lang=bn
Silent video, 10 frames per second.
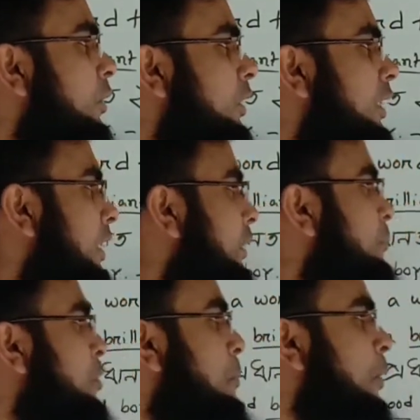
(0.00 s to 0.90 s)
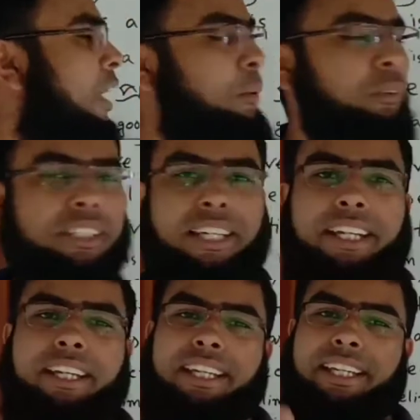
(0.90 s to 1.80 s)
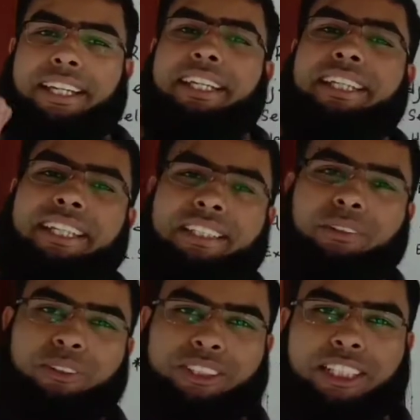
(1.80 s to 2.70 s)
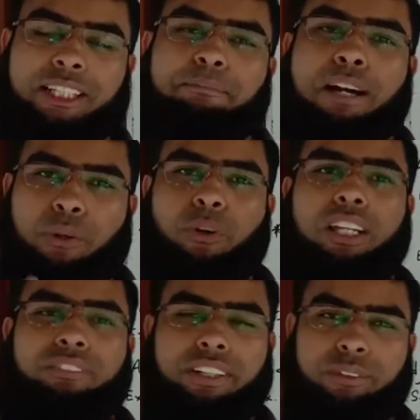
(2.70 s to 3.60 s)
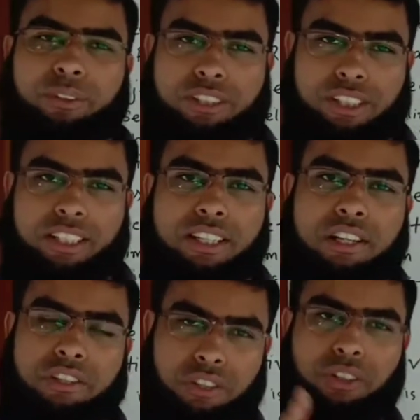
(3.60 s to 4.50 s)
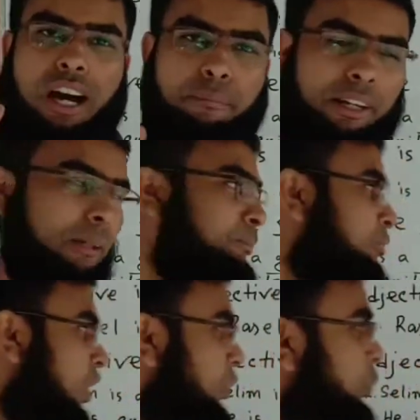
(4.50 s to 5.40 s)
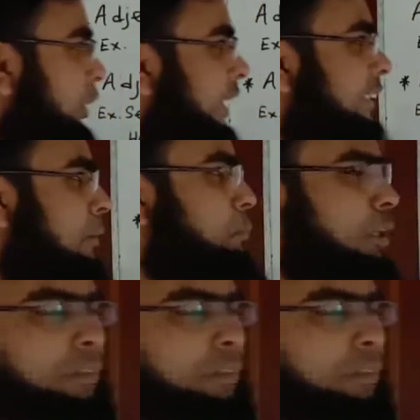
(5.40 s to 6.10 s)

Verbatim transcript: কথাটা প্রোনাউনকে ইঙ্গিত করছে বা কোয়ালিফাই করছে সো আমরা দুটি এক্সাম্পলের